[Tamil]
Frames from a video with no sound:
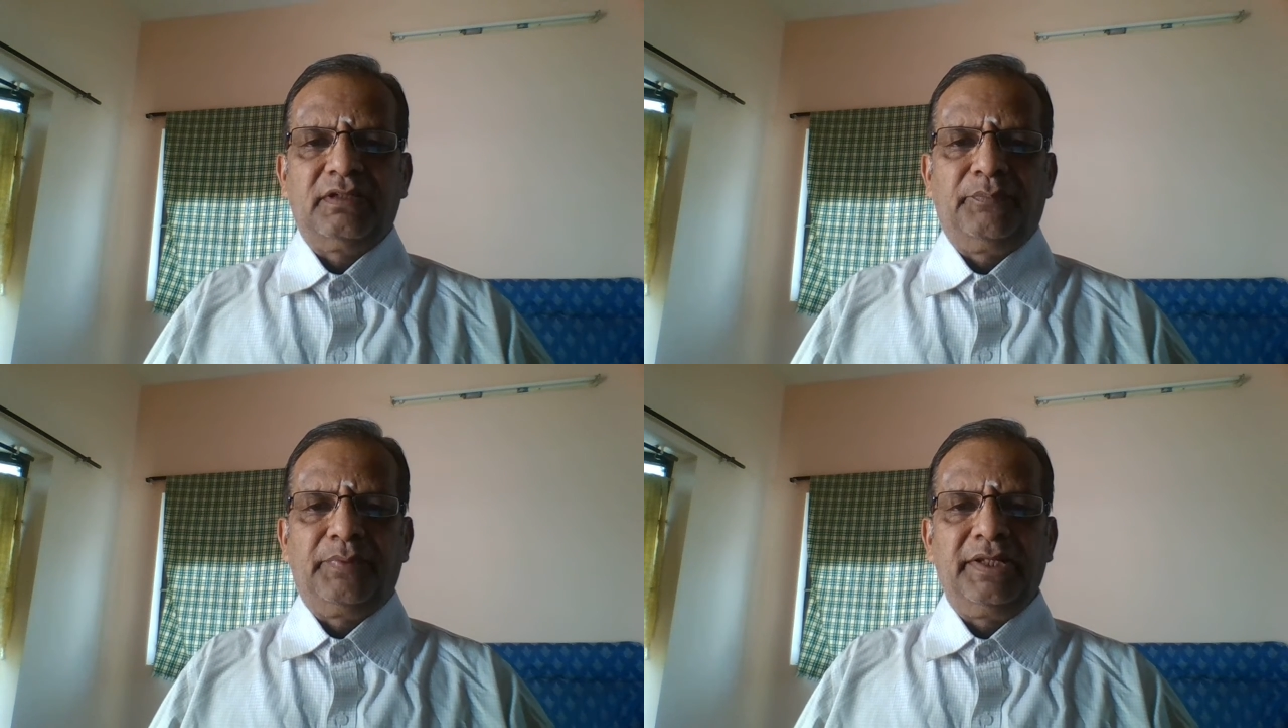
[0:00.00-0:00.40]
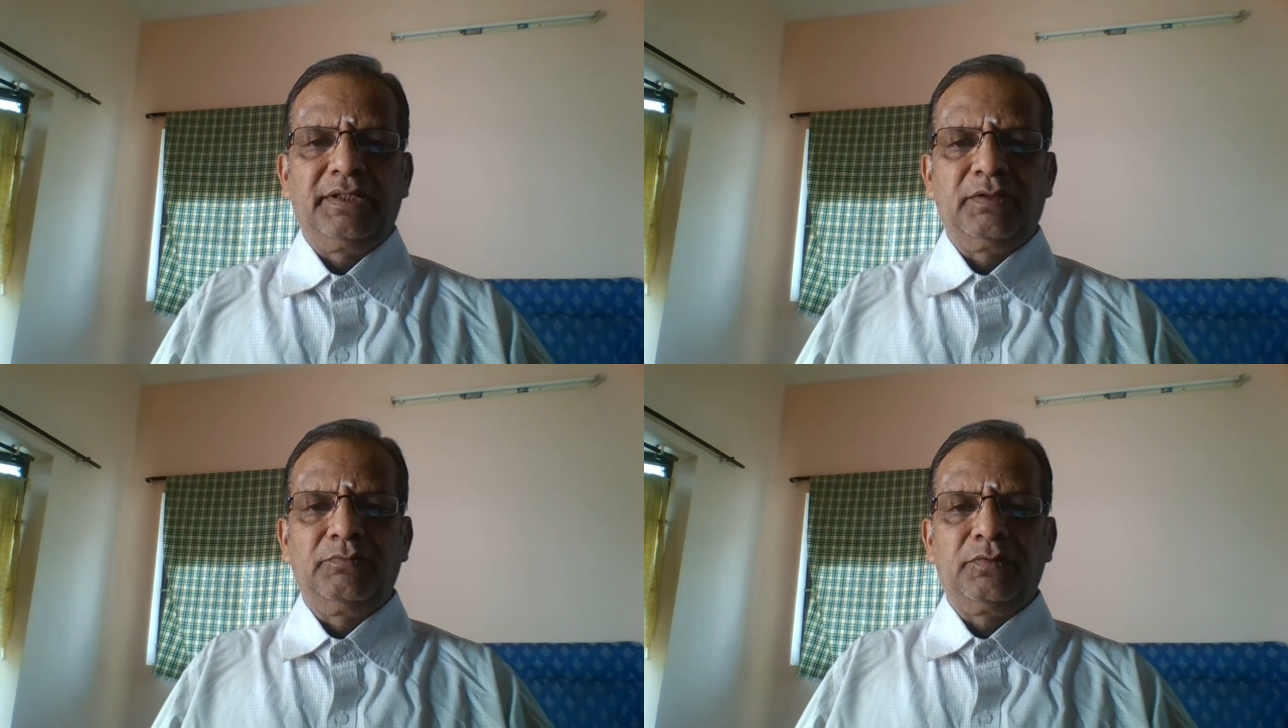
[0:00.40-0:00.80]

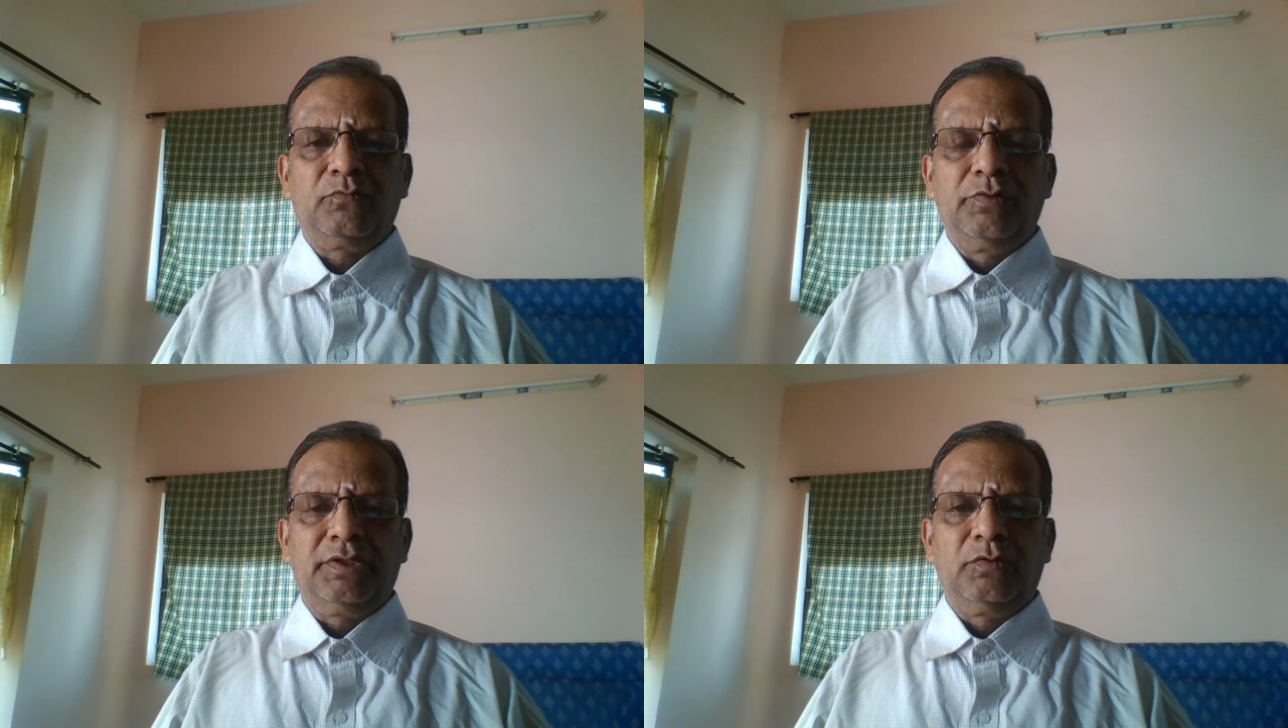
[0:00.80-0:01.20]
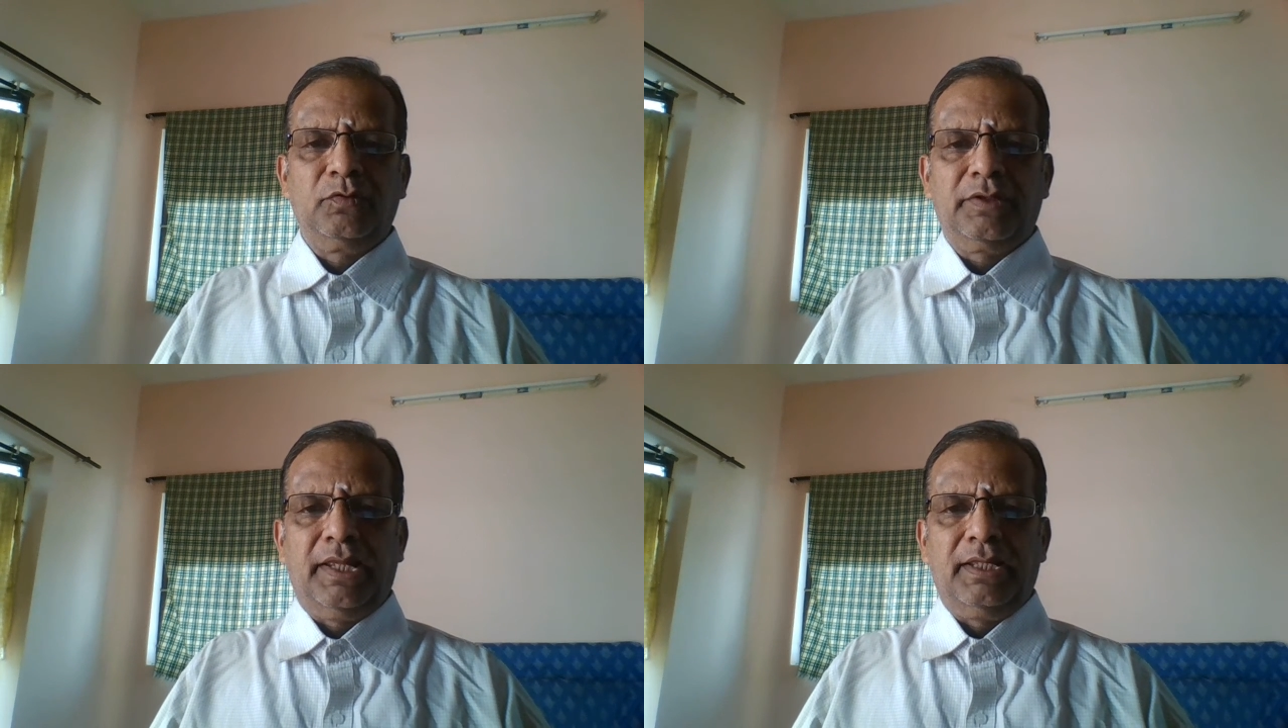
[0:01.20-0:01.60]
அப்படிங்கிற ஒரு
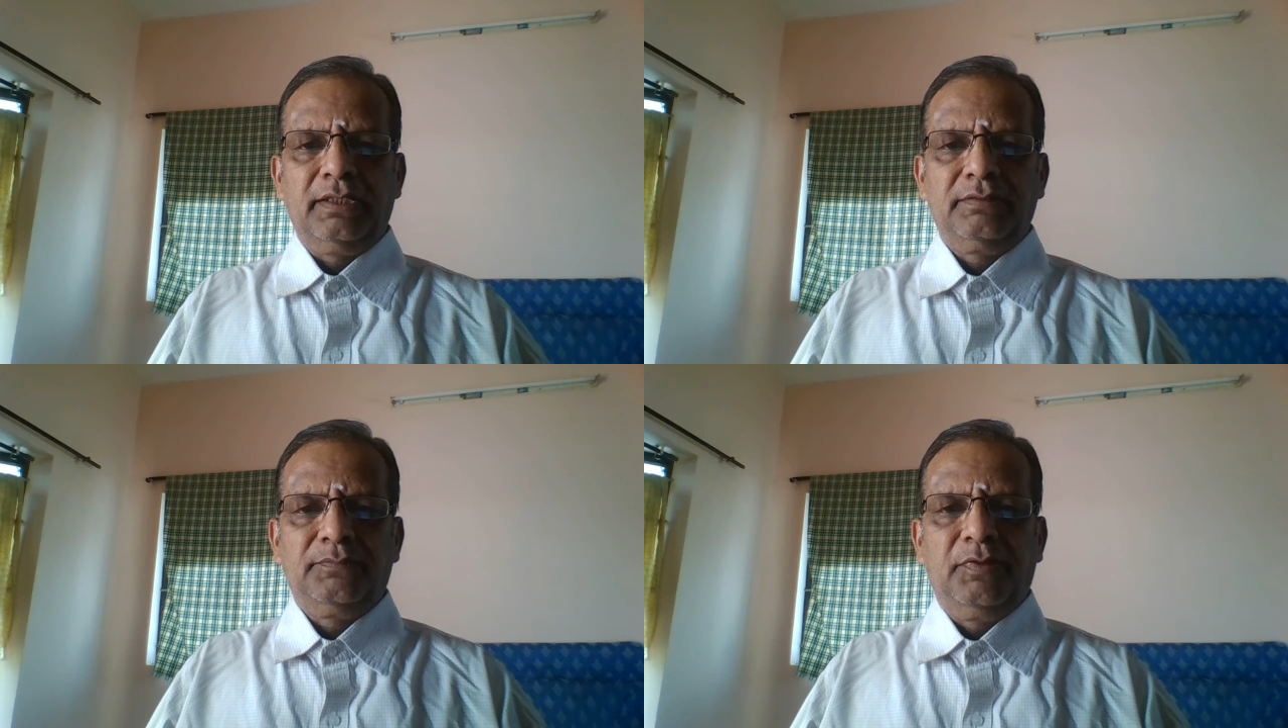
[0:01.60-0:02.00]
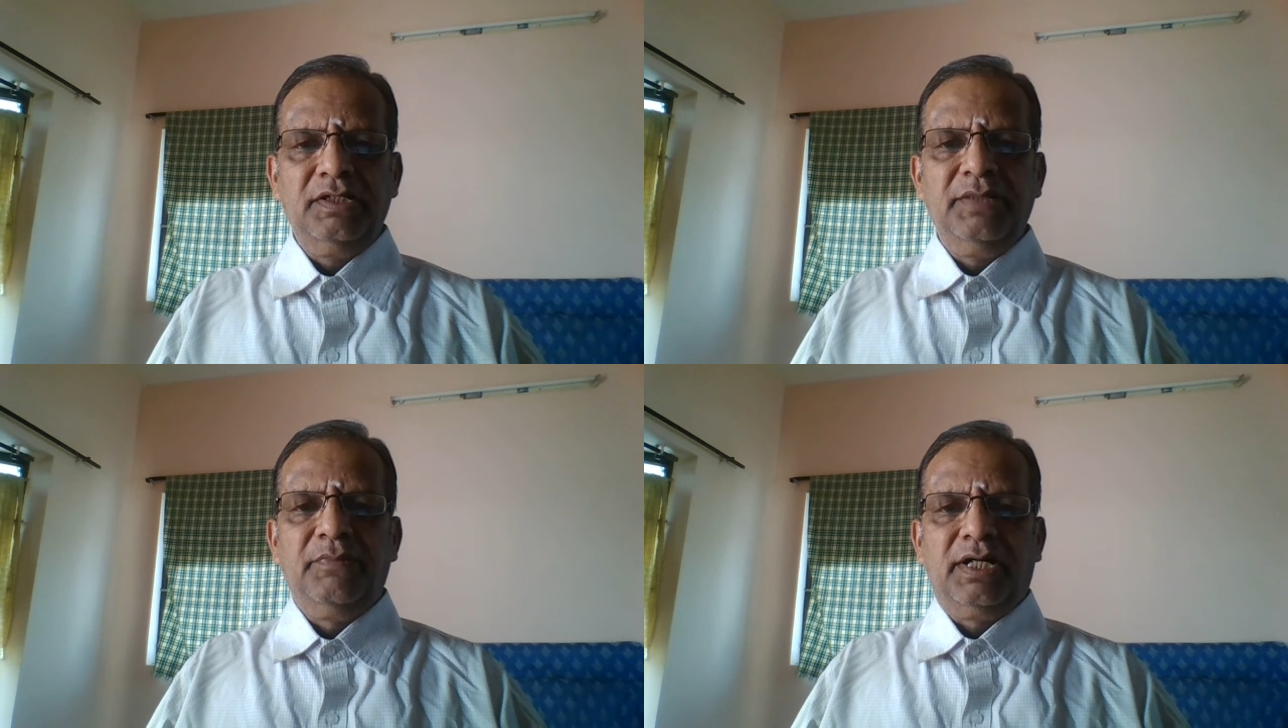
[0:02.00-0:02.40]
குறிக்கோளோட
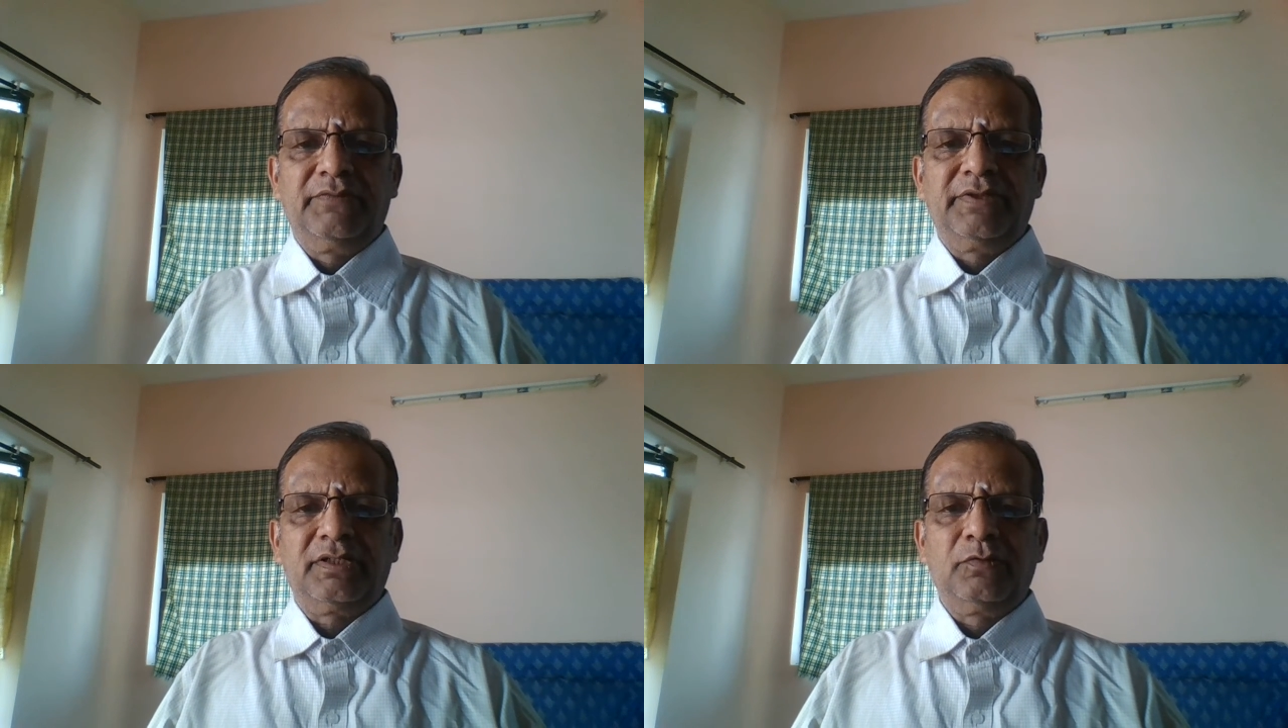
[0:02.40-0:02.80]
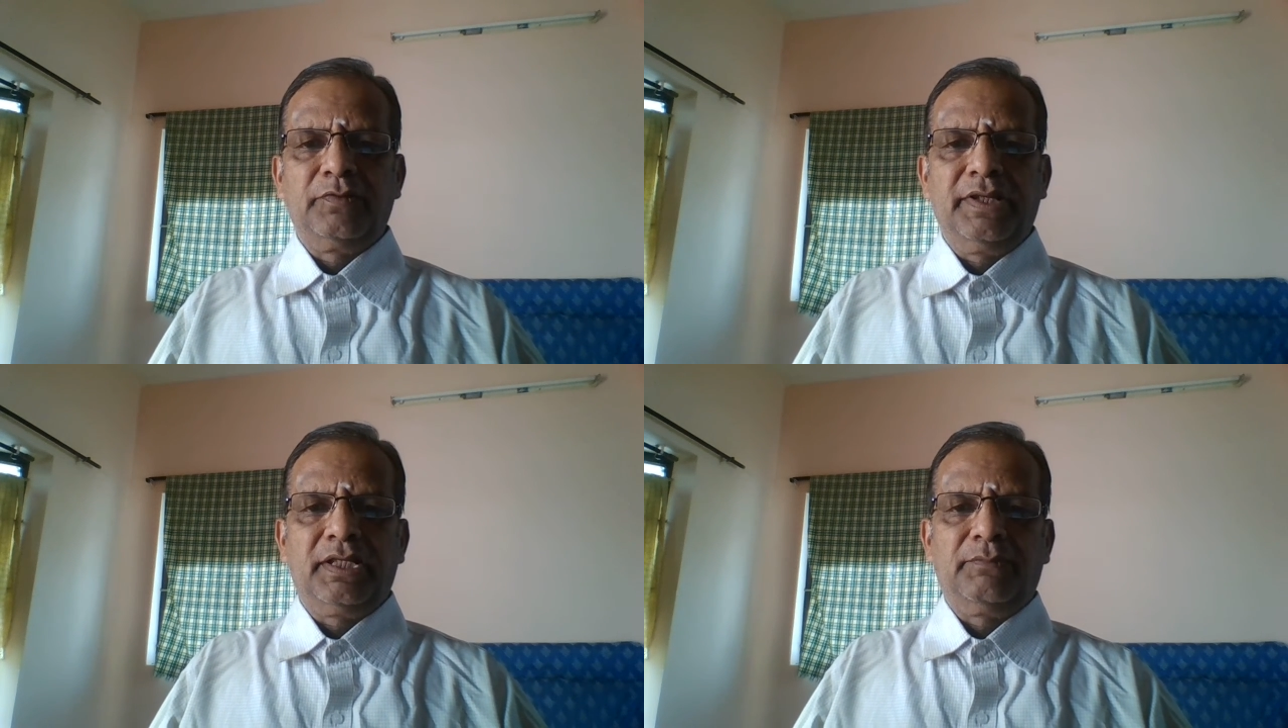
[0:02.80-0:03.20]
பள்ளி
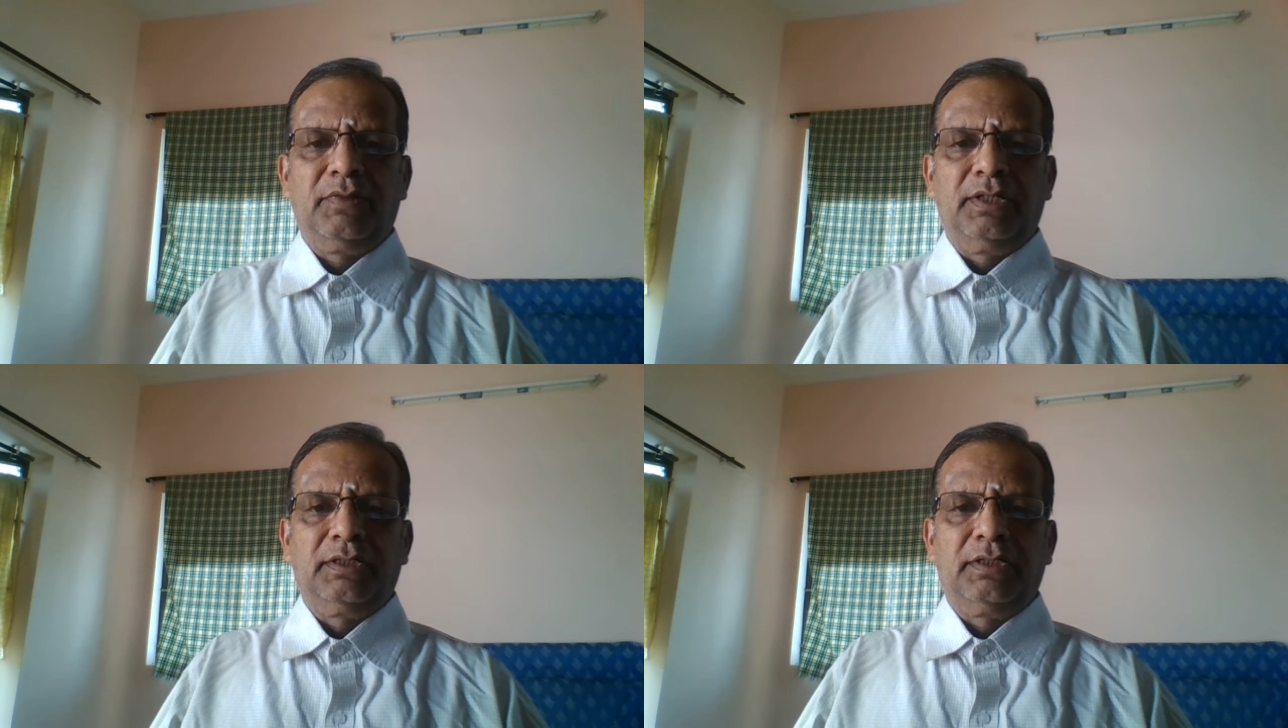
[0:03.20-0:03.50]
மாணவர்களுடைய நம்ம